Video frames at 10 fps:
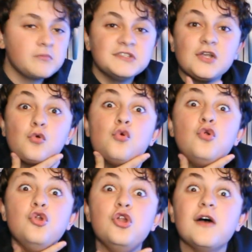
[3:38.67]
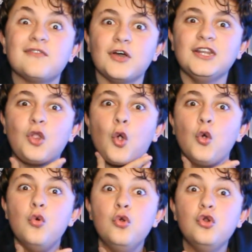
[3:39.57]
C'est cool et dans
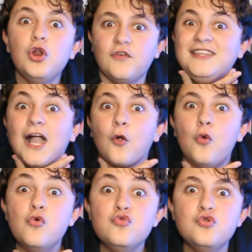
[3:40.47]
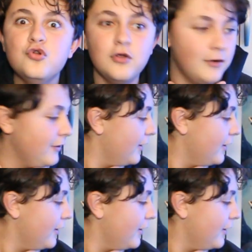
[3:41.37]
cool il y a cool.